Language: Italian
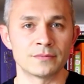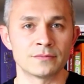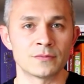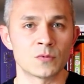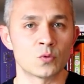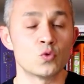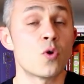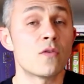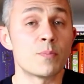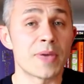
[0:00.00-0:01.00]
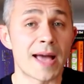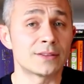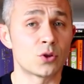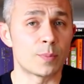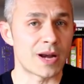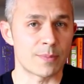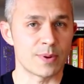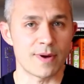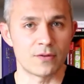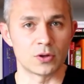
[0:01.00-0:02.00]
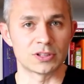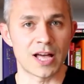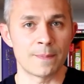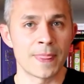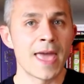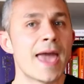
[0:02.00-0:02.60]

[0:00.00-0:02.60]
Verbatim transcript: mm, un nuovo piatto per la prima volta,